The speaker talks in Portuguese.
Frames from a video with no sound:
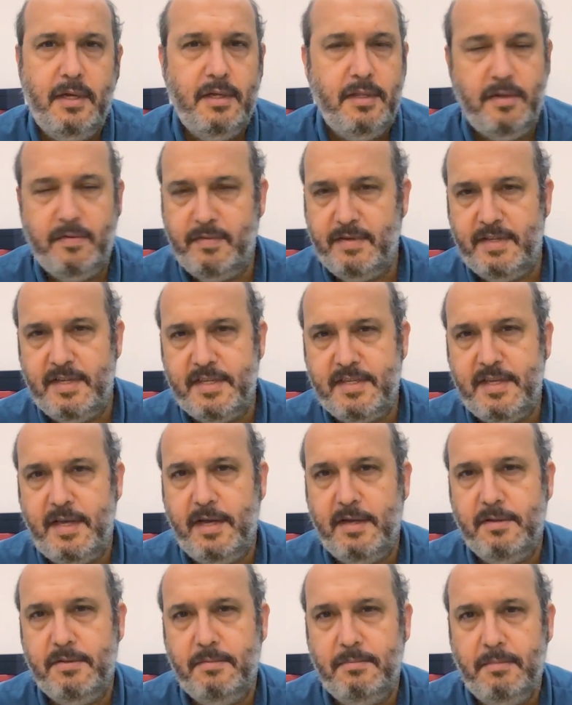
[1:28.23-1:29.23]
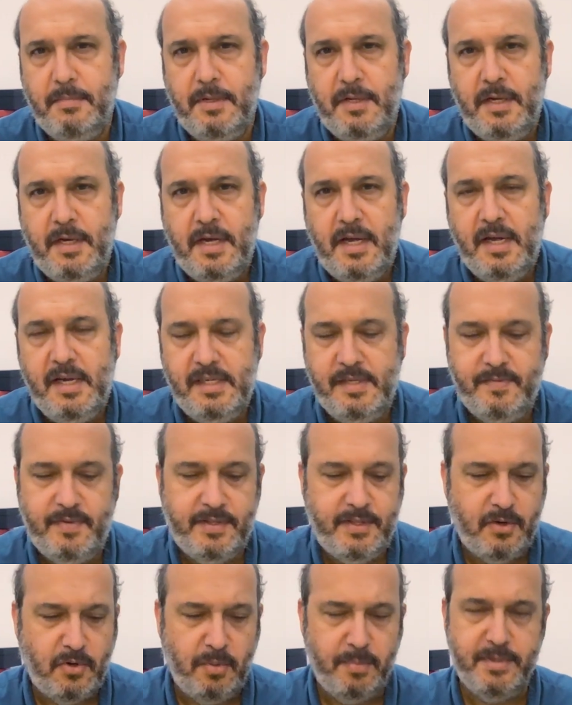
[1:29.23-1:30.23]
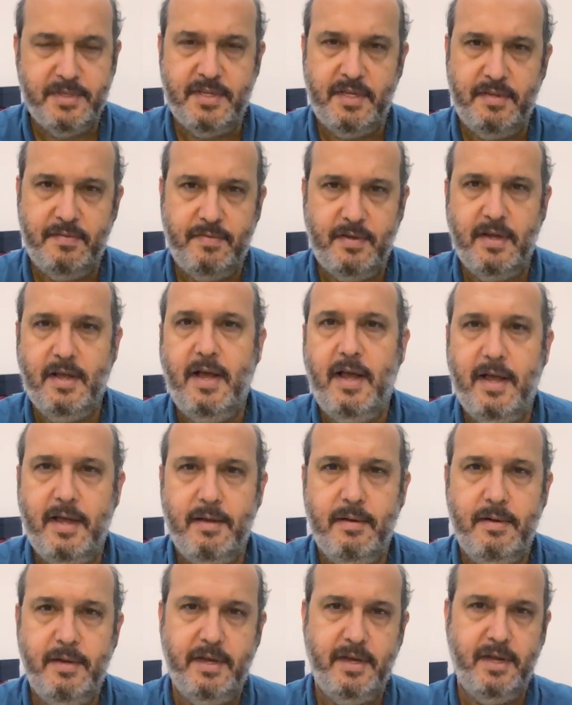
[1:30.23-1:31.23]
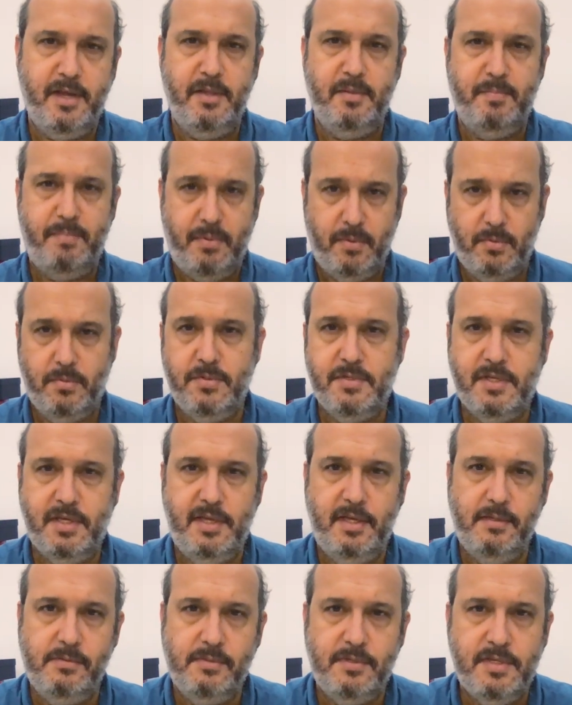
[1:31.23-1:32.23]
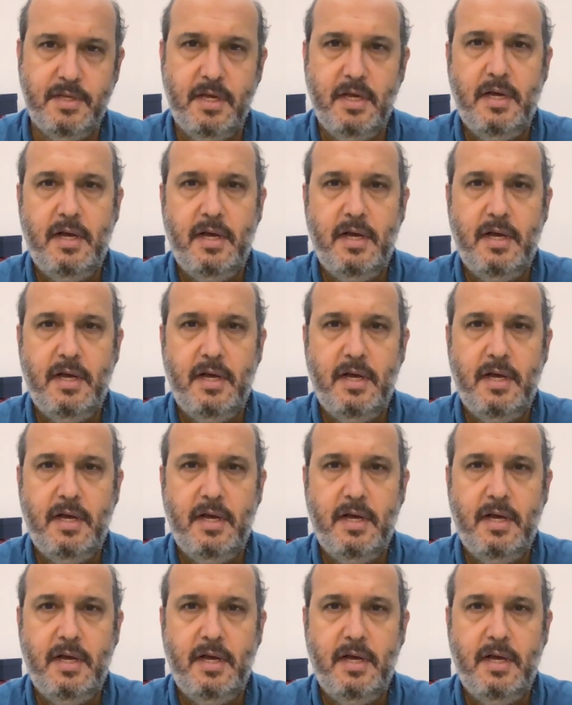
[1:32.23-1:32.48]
Não vai dar certo. Ele vai ter que começar devagar, erguendo poucos quilos,